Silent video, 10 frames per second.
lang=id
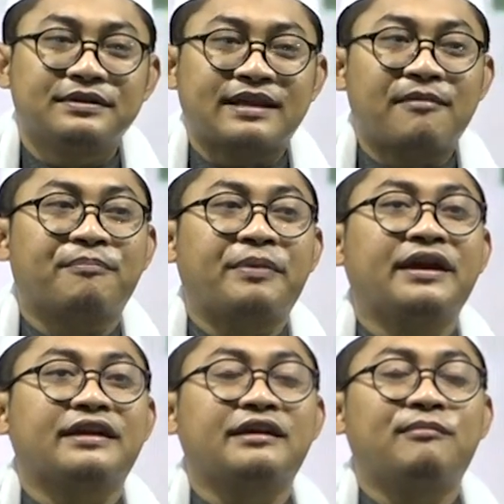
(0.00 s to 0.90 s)

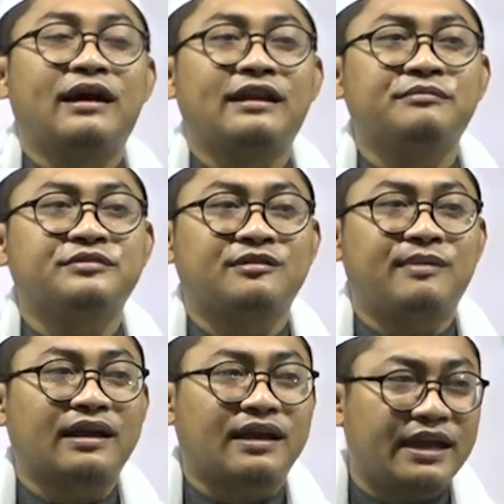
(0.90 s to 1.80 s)
sampai ke malam
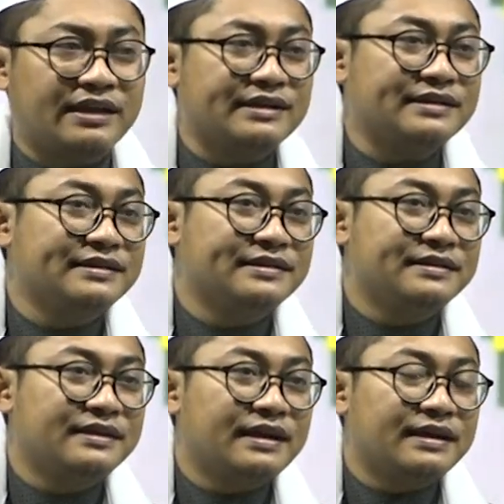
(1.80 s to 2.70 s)
semangken
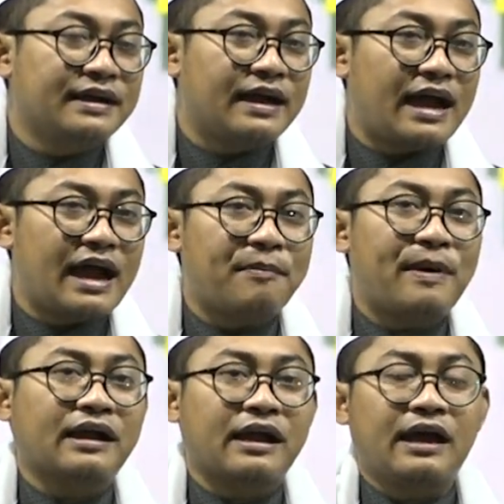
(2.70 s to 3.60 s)

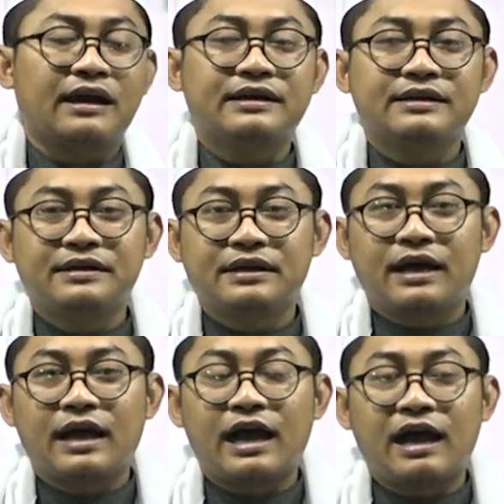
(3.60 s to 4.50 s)
apakah
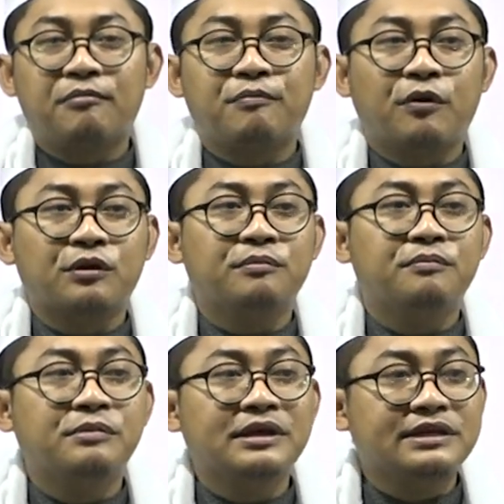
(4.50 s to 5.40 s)
ampun
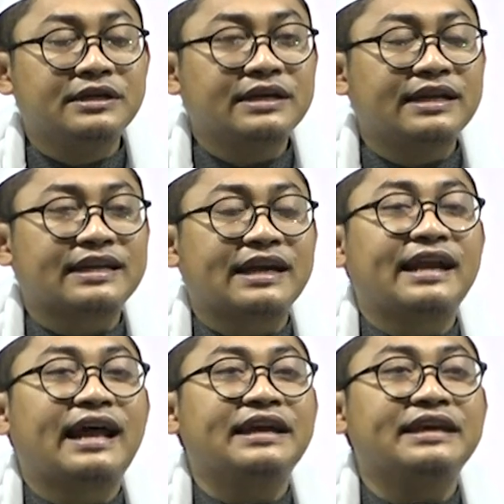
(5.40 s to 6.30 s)
beden
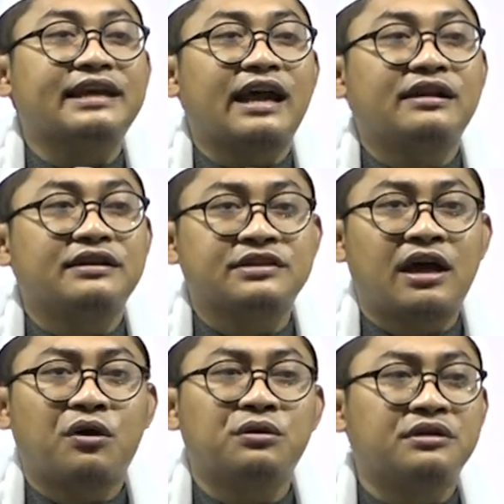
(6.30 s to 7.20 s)
kenaikan
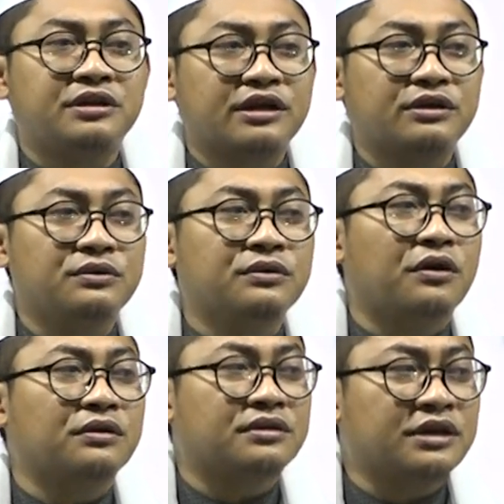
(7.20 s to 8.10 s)
sa ontek
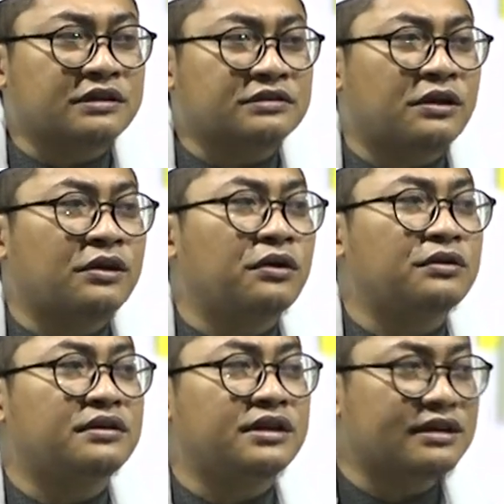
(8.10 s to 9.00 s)
dua ondek telo
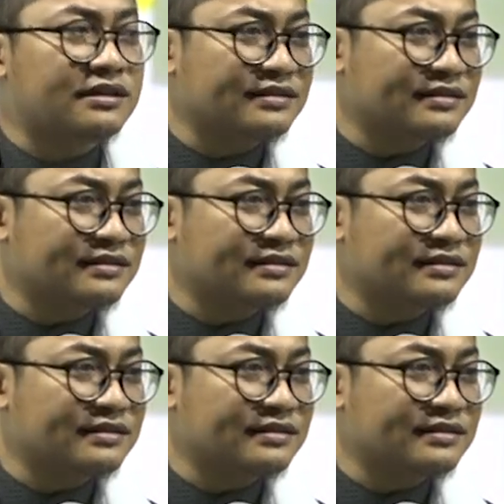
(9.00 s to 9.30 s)
ondek